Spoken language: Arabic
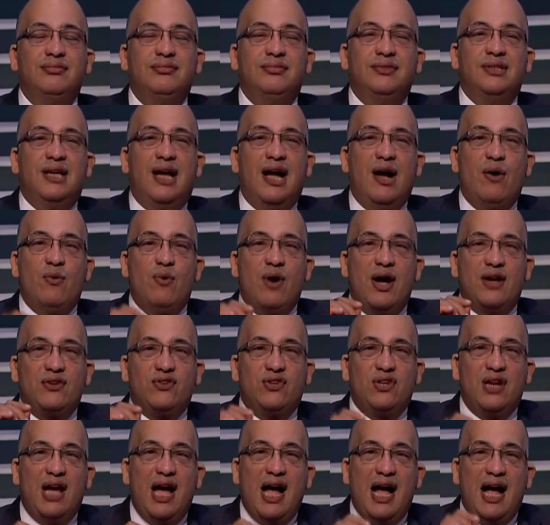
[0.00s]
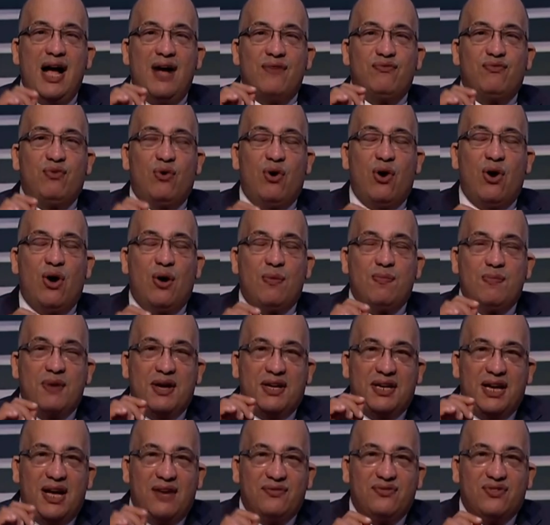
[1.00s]
أو أشعة فوق
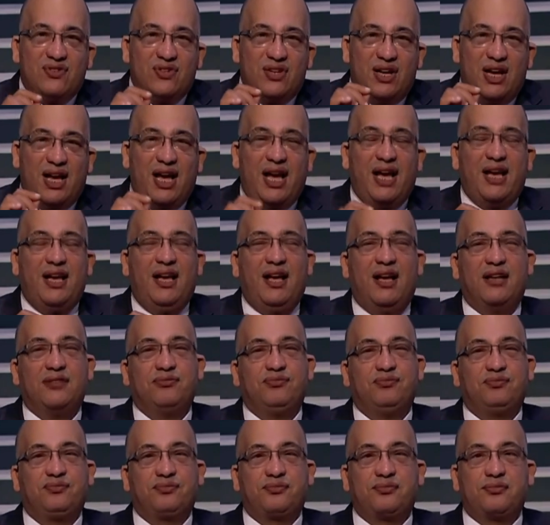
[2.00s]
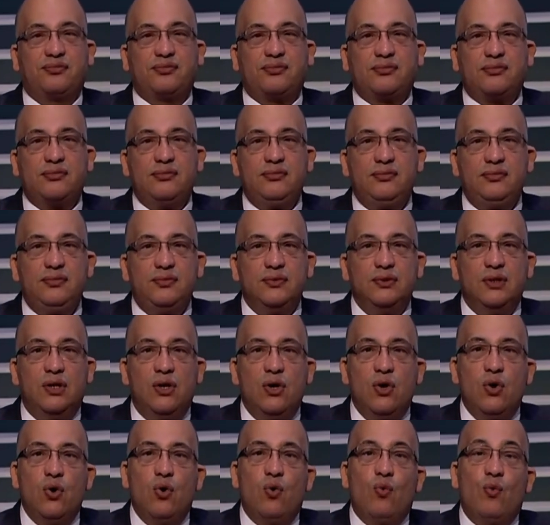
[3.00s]
بنفسجية
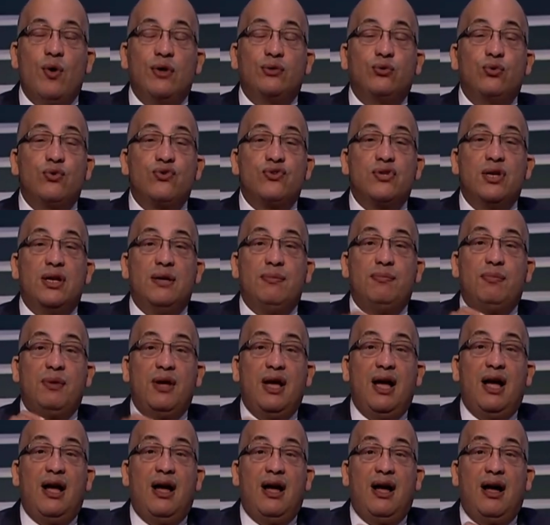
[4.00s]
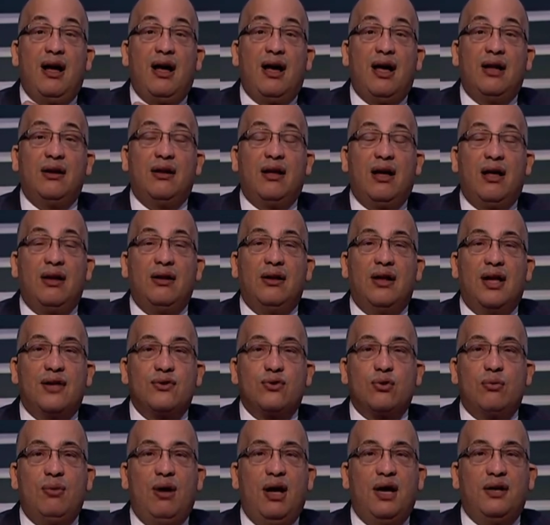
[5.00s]
وتصيب بها خلق الله
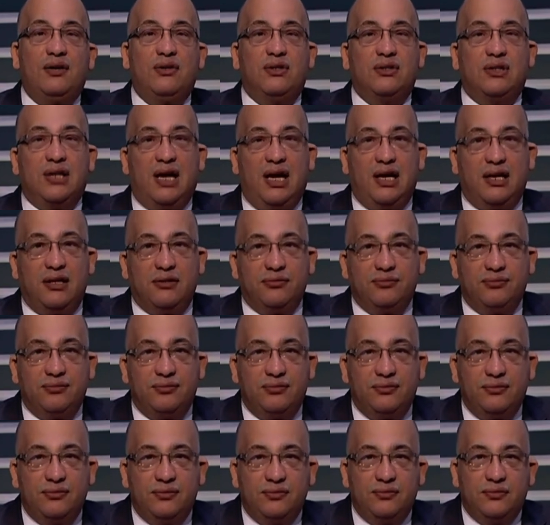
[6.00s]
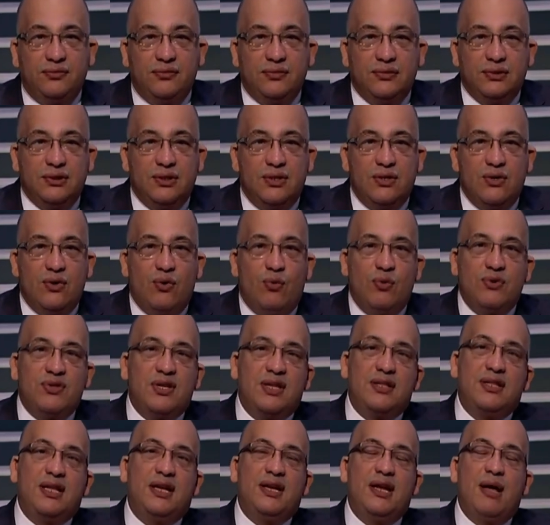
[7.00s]
سبحانه وتعالى
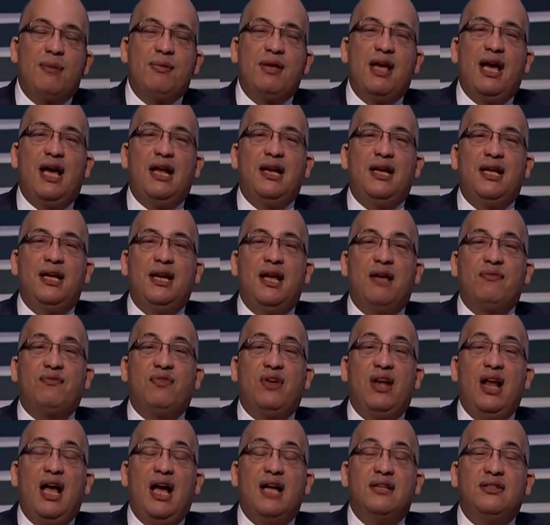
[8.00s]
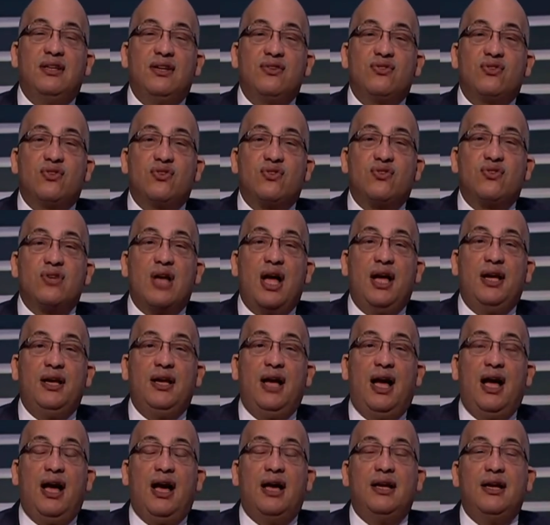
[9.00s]
وسيدنا النبي قال لنا في الحديث
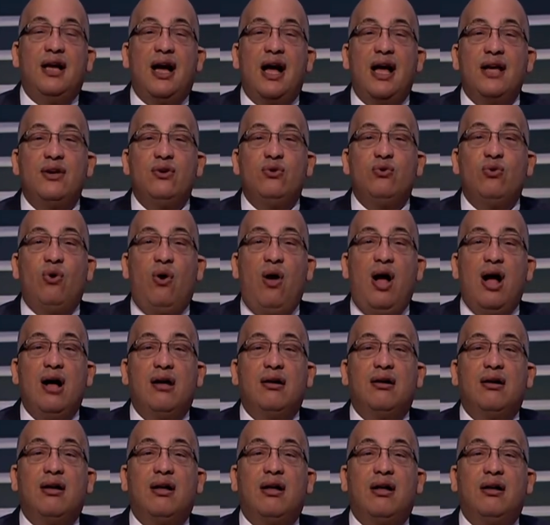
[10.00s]
الصحيح العين حق